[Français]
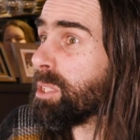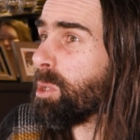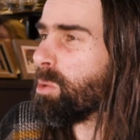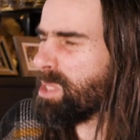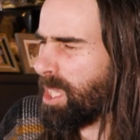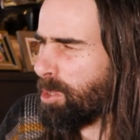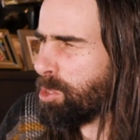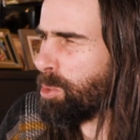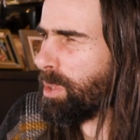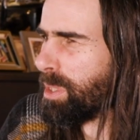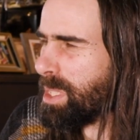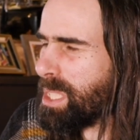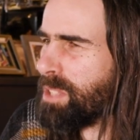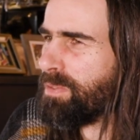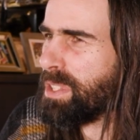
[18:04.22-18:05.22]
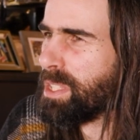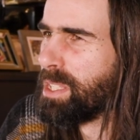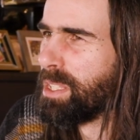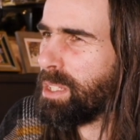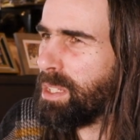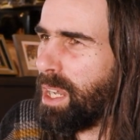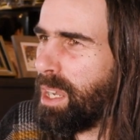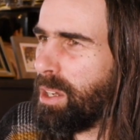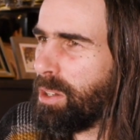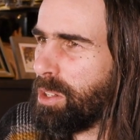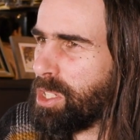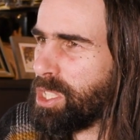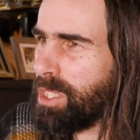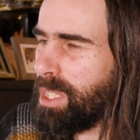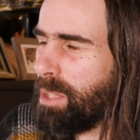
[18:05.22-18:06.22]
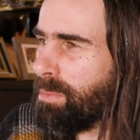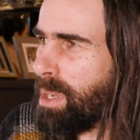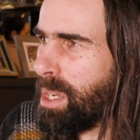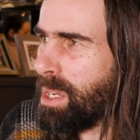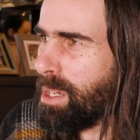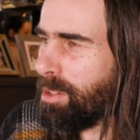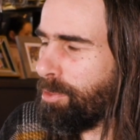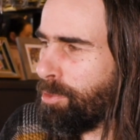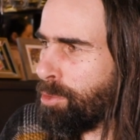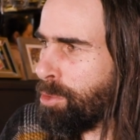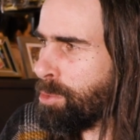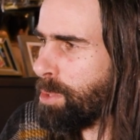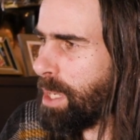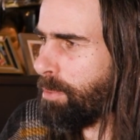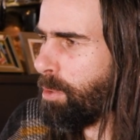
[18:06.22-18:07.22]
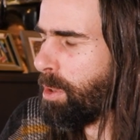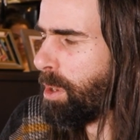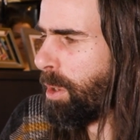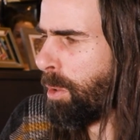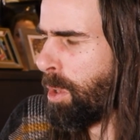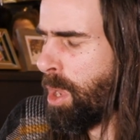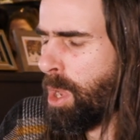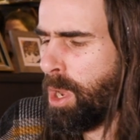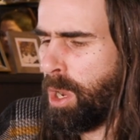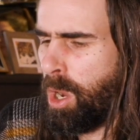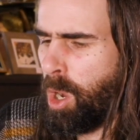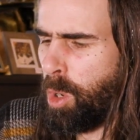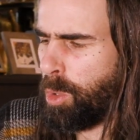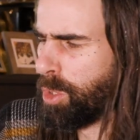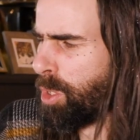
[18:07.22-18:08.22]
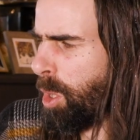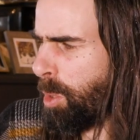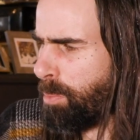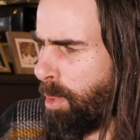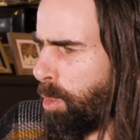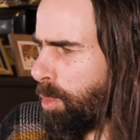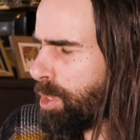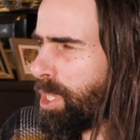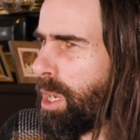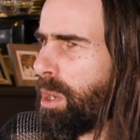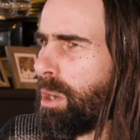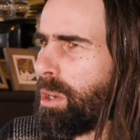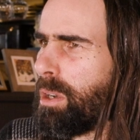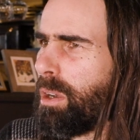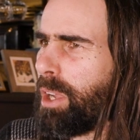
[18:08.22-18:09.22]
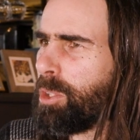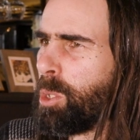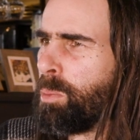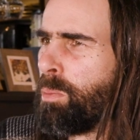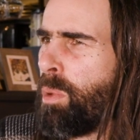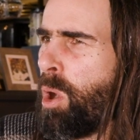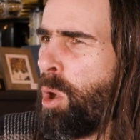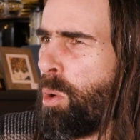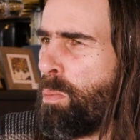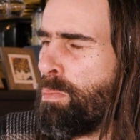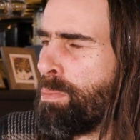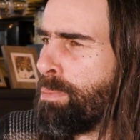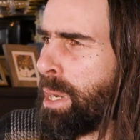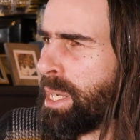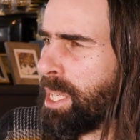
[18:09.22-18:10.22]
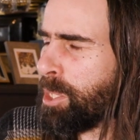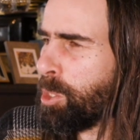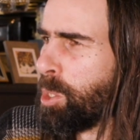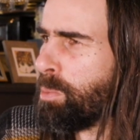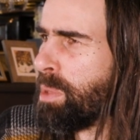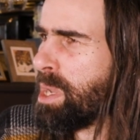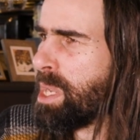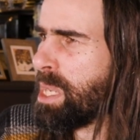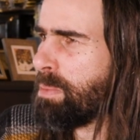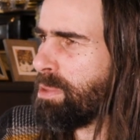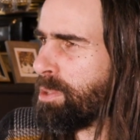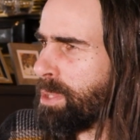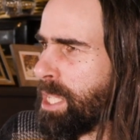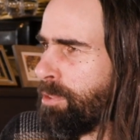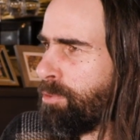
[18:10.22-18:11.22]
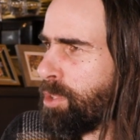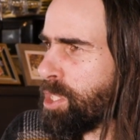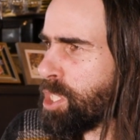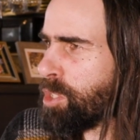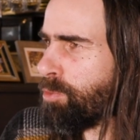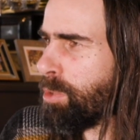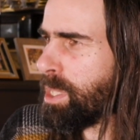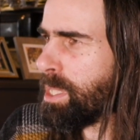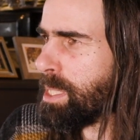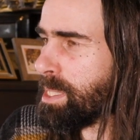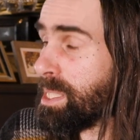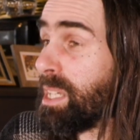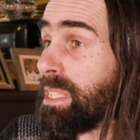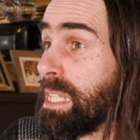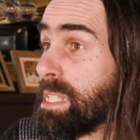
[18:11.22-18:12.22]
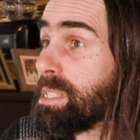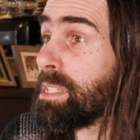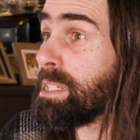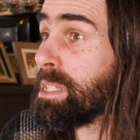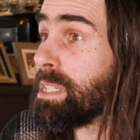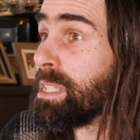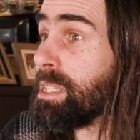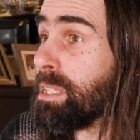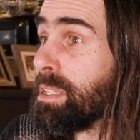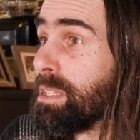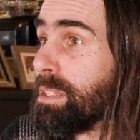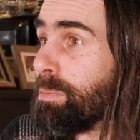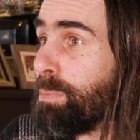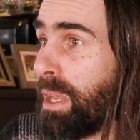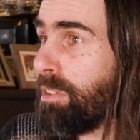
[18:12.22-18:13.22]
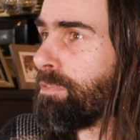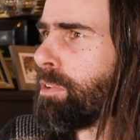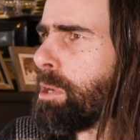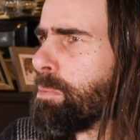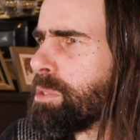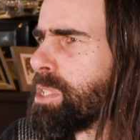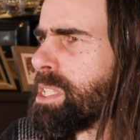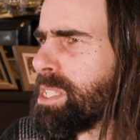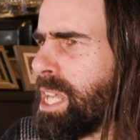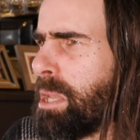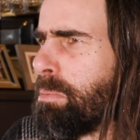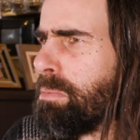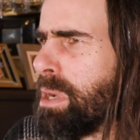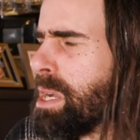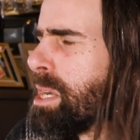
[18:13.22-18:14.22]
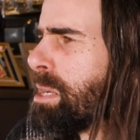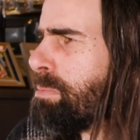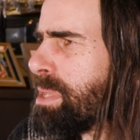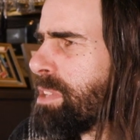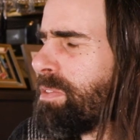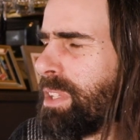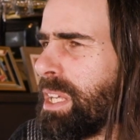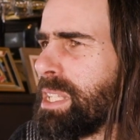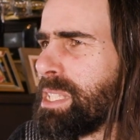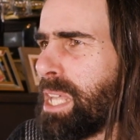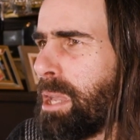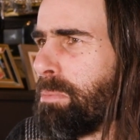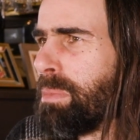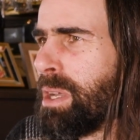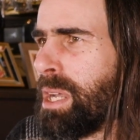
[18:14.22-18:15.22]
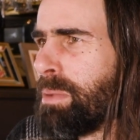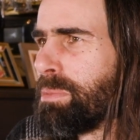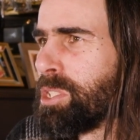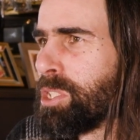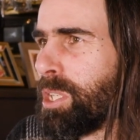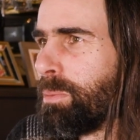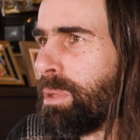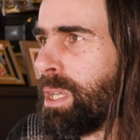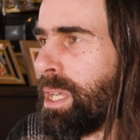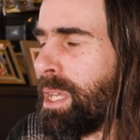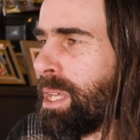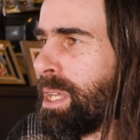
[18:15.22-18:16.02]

mettons, ça a toujours été difficile, alors que j'ai tellement voulu avoir un, bon cœur, être un, bon être humain. Puis des fois, je vois des sans-dessins qui performent socialement, puis financièrement. Puis je suis comme,